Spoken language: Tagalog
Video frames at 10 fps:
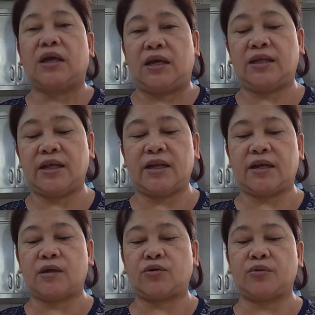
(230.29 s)

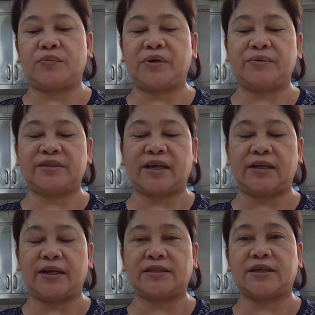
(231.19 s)
inilagay ko yung
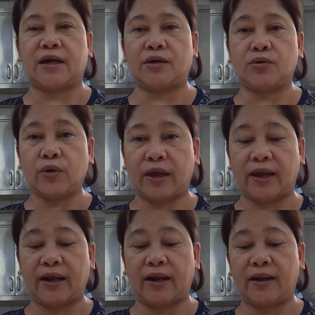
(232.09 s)
vermicelli at saka yung
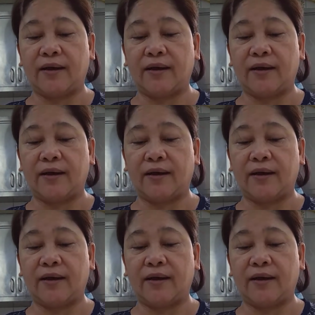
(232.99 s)
hell.